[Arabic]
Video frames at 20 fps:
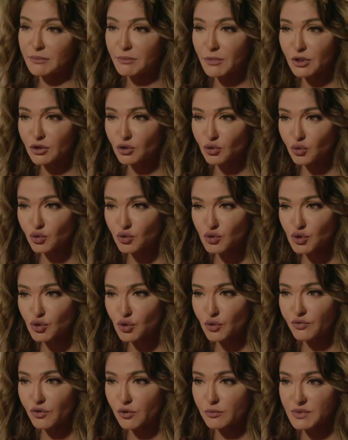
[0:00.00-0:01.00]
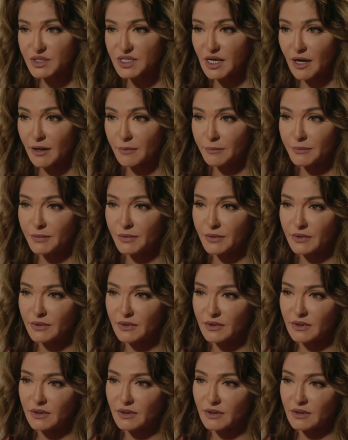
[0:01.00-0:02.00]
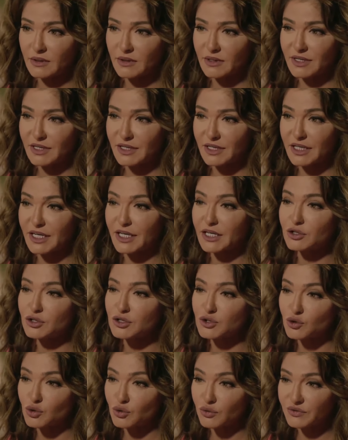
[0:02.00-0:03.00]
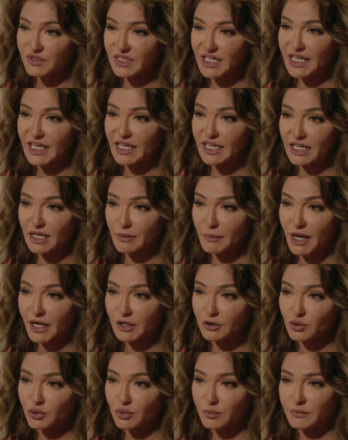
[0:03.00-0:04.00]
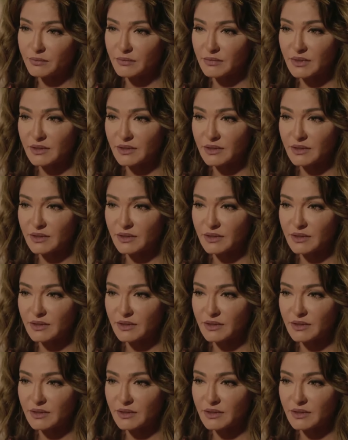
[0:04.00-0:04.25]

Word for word: يمكن تكون ظروفهم صعب لكن الظروف دي هي اللي جمعته